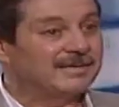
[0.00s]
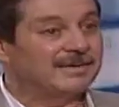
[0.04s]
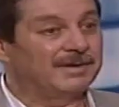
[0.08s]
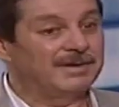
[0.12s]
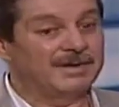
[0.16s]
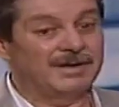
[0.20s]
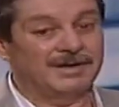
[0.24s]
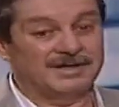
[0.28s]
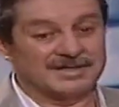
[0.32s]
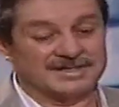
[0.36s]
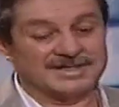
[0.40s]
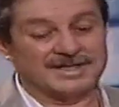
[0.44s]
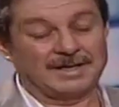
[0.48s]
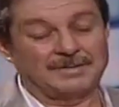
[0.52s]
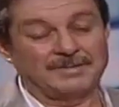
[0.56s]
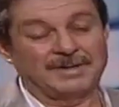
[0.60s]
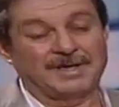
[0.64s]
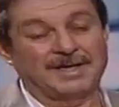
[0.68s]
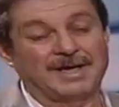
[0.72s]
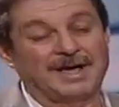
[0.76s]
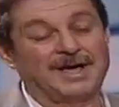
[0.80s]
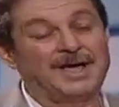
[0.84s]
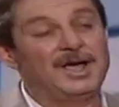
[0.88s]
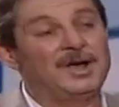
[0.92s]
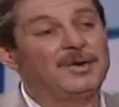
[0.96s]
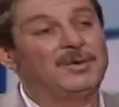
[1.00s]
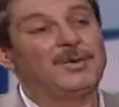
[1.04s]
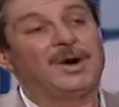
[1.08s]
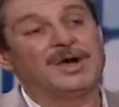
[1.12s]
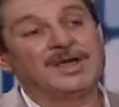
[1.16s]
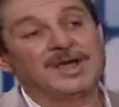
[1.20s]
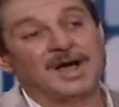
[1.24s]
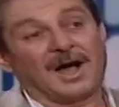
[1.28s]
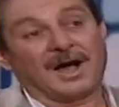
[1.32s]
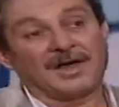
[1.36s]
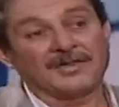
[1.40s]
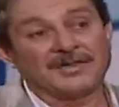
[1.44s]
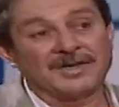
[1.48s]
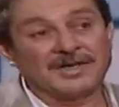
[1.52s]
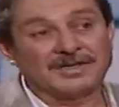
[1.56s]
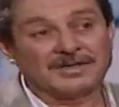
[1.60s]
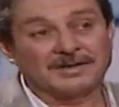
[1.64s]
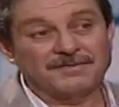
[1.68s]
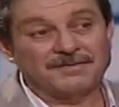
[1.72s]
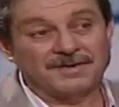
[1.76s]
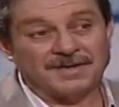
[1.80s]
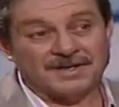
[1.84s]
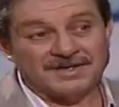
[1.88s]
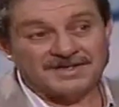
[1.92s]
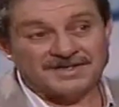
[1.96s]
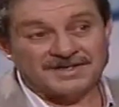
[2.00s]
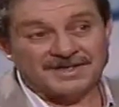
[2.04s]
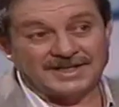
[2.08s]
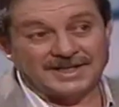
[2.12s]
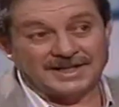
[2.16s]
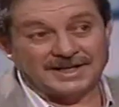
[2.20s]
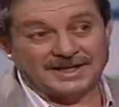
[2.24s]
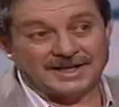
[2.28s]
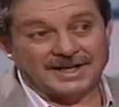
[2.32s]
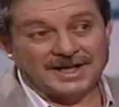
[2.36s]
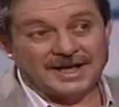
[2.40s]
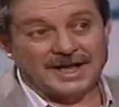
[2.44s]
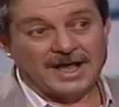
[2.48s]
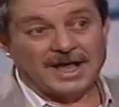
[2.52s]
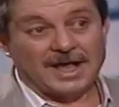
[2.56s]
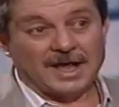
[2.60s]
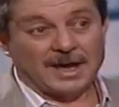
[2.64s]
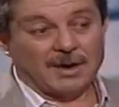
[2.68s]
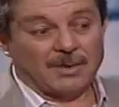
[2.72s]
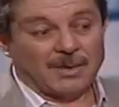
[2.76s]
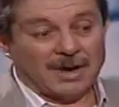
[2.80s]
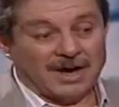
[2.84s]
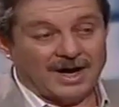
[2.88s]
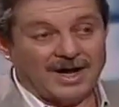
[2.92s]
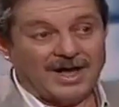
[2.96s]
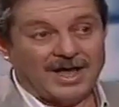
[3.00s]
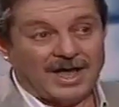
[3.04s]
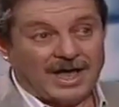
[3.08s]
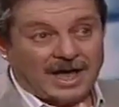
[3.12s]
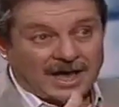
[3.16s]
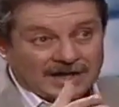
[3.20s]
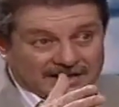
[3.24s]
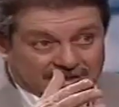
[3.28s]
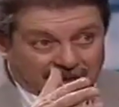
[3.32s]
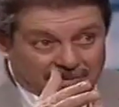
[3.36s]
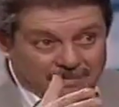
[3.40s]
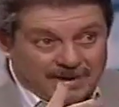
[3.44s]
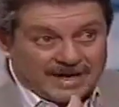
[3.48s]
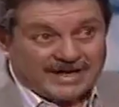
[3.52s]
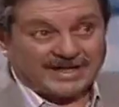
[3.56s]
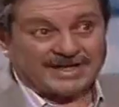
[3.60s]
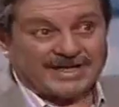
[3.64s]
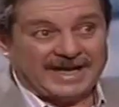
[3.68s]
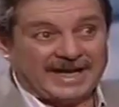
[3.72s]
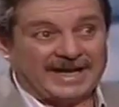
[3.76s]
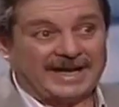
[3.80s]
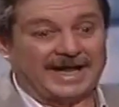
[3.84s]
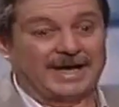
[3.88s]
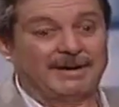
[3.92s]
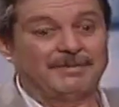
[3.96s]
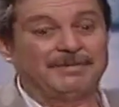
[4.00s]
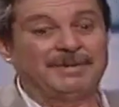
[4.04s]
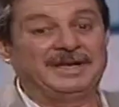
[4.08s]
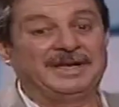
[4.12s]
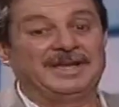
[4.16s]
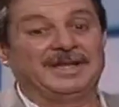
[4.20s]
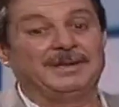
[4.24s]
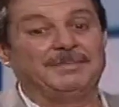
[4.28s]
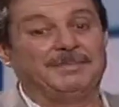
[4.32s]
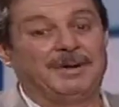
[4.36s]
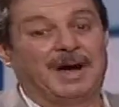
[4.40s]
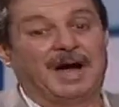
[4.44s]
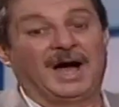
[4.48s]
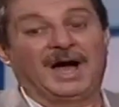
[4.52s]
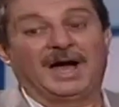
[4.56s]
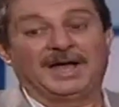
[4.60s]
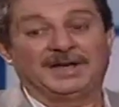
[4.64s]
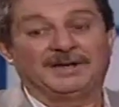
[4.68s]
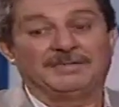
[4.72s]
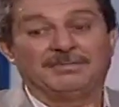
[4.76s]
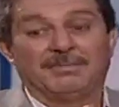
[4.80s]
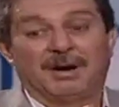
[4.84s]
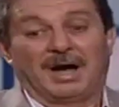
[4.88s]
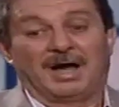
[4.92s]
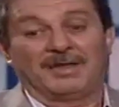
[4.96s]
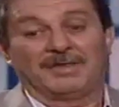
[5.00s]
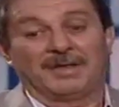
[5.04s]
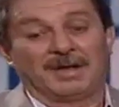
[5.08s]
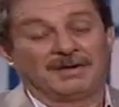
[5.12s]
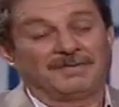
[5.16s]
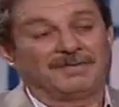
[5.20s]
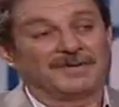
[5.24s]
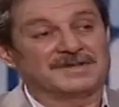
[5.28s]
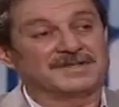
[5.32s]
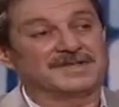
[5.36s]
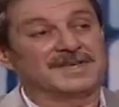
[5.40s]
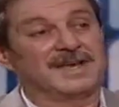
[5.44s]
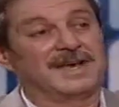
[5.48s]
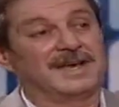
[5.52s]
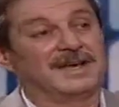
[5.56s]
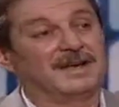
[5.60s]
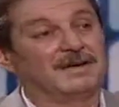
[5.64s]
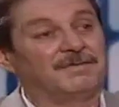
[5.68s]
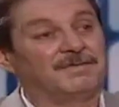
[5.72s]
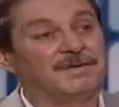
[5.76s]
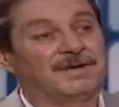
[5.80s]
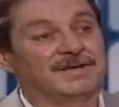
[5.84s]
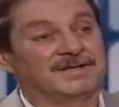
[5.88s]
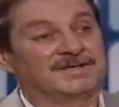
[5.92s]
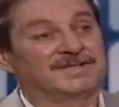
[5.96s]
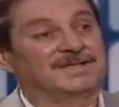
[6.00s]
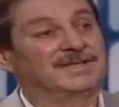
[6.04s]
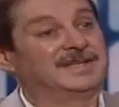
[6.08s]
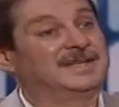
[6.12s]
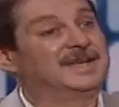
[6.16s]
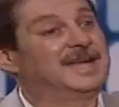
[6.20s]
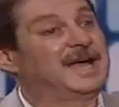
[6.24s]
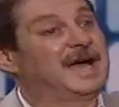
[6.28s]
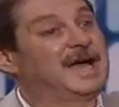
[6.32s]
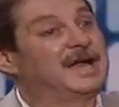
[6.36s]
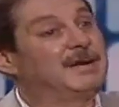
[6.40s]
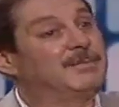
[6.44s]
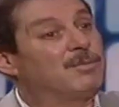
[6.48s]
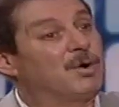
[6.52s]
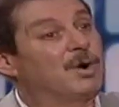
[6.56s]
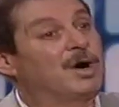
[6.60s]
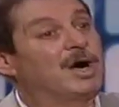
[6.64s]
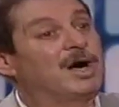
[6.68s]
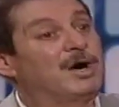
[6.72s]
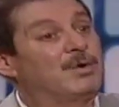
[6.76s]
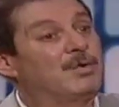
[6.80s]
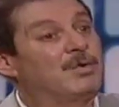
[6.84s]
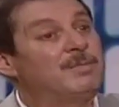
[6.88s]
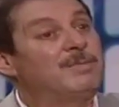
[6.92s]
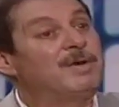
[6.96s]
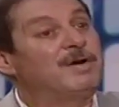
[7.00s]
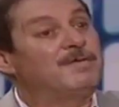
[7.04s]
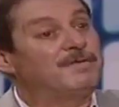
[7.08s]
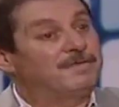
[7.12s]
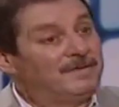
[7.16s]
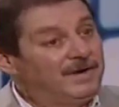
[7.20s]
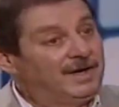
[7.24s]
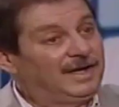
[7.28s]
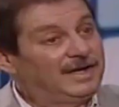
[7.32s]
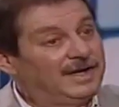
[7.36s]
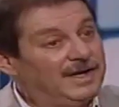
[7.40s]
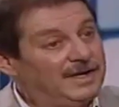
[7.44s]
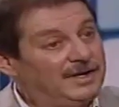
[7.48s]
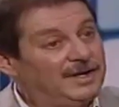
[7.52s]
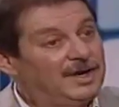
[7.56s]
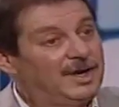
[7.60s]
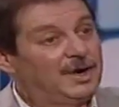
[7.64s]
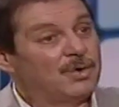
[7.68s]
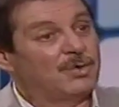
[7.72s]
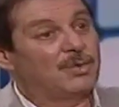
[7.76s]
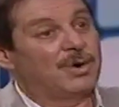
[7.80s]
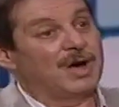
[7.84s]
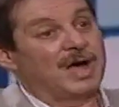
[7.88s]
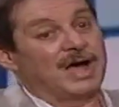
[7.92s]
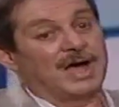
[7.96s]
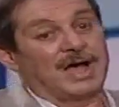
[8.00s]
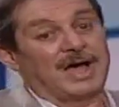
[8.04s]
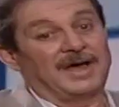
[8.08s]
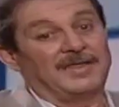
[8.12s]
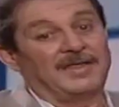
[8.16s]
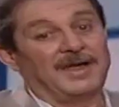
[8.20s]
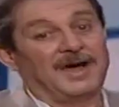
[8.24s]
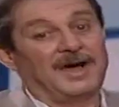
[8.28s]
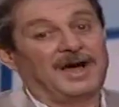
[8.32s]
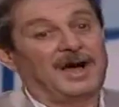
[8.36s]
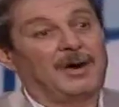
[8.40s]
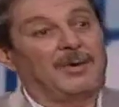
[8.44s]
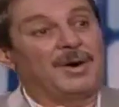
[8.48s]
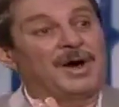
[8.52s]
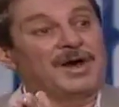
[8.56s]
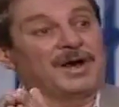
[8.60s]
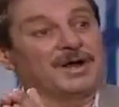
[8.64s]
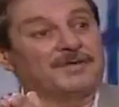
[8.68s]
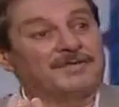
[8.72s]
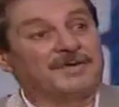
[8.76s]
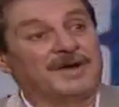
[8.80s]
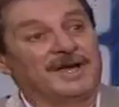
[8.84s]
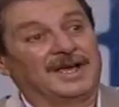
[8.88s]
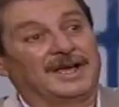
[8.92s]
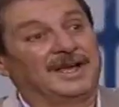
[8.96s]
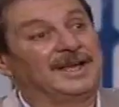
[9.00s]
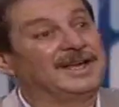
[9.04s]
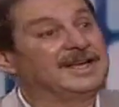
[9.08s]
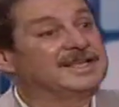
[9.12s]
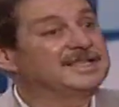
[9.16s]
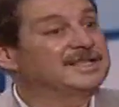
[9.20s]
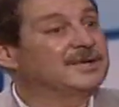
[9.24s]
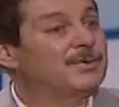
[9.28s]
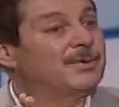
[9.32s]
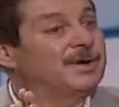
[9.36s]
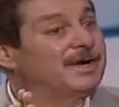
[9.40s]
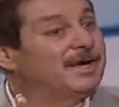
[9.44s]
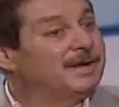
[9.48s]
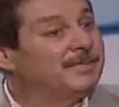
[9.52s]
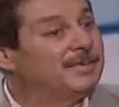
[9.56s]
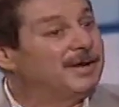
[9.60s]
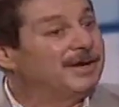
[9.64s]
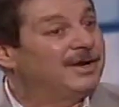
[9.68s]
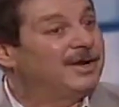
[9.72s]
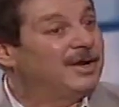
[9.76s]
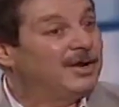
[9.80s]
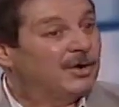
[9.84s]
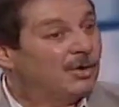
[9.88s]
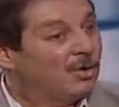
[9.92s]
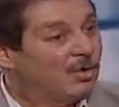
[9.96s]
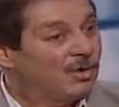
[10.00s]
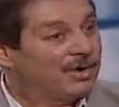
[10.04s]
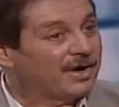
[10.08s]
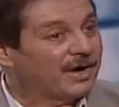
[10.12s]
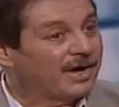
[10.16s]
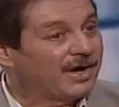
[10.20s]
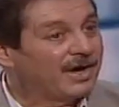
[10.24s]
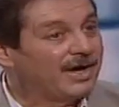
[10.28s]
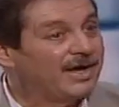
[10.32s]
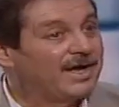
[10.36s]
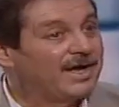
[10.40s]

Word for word: الإسلامية وهي قضية فلسطين هو تمكن من إبعاد بعض الفصائل الفلسطينية المقاومة فعلا وأخذها أو حرفها إلى زواريب أخرى